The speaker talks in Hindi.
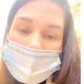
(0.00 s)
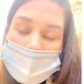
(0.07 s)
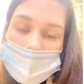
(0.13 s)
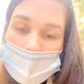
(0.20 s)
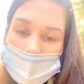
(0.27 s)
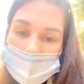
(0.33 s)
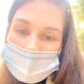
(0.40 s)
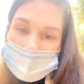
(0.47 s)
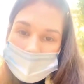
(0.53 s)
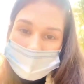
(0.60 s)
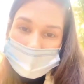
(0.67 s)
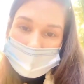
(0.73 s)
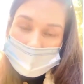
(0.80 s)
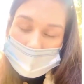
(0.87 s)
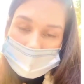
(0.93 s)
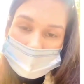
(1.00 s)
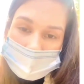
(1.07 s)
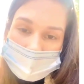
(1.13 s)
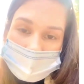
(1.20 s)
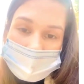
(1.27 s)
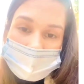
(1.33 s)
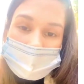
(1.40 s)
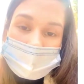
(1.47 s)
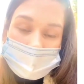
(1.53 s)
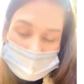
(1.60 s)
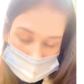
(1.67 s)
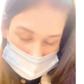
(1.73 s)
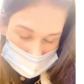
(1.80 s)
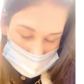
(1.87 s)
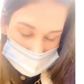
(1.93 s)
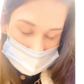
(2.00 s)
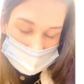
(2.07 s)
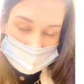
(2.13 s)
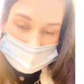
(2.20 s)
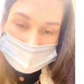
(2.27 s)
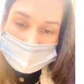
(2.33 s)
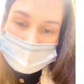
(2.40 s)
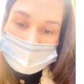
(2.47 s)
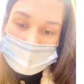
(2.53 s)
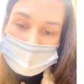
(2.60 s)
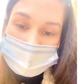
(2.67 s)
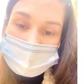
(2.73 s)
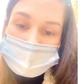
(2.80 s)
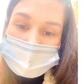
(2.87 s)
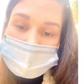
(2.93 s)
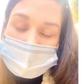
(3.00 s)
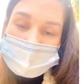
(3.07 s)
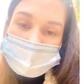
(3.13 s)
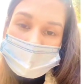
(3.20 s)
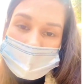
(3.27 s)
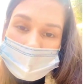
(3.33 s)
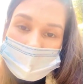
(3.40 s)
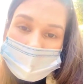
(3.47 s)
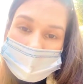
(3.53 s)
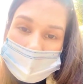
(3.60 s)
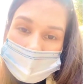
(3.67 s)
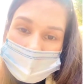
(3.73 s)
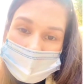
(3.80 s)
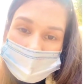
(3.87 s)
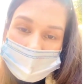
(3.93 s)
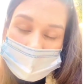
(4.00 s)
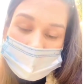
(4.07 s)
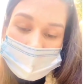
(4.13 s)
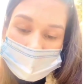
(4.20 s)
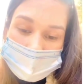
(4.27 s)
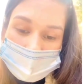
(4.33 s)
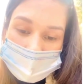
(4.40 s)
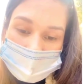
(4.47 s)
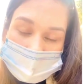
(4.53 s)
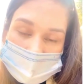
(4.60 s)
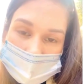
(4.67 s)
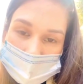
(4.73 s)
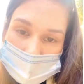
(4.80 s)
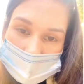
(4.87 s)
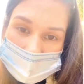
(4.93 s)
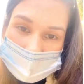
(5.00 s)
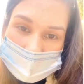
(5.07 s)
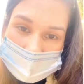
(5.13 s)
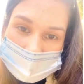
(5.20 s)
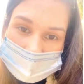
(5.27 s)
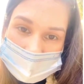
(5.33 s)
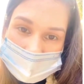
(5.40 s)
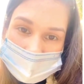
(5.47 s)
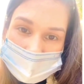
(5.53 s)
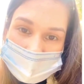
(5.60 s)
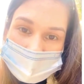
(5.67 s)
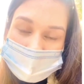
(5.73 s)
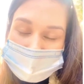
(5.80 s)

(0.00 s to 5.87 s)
और आई विल नॉट रिवील कि मैंने क्या लिया क्योंकि वो मैं आपको ट्रिप पे दिखाने वाली हूँ